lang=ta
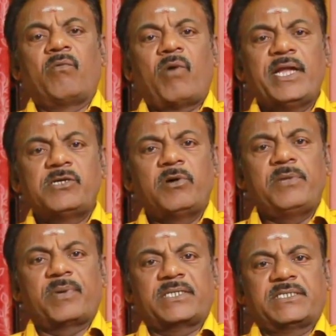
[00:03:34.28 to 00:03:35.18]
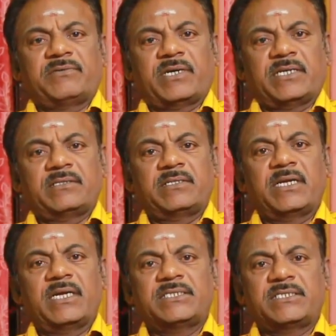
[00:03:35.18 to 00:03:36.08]
வயிற்றுவலி பிரச்சனை வராது
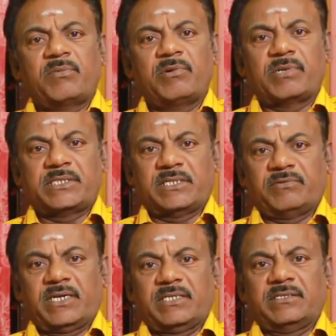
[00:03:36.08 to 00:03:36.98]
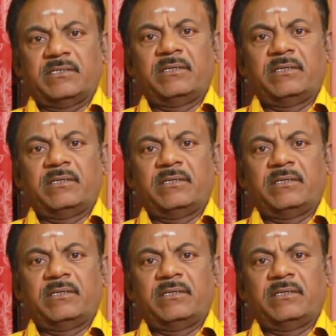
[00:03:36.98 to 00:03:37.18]
கேஸ் டபுள் பிரச்சனை வராது